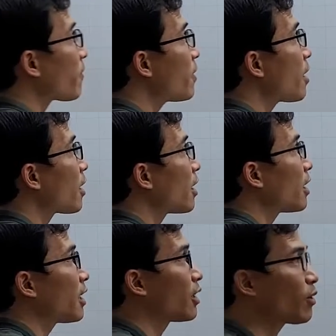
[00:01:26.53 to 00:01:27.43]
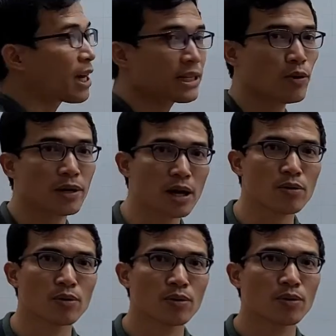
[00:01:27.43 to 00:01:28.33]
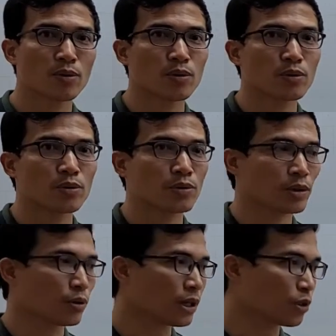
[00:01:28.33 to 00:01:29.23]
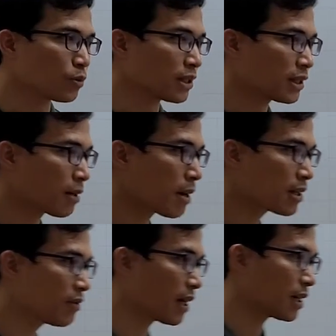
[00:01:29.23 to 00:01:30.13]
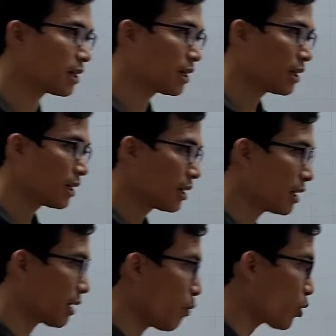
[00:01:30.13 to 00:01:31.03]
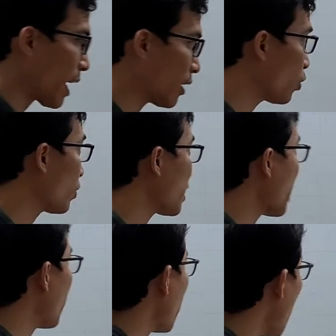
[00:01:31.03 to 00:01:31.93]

lập phương thì nó khác nhau ở đâu có thể chúng ta sẽ thắc mắc như vậy thì thầy mô tả cho chúng ta xem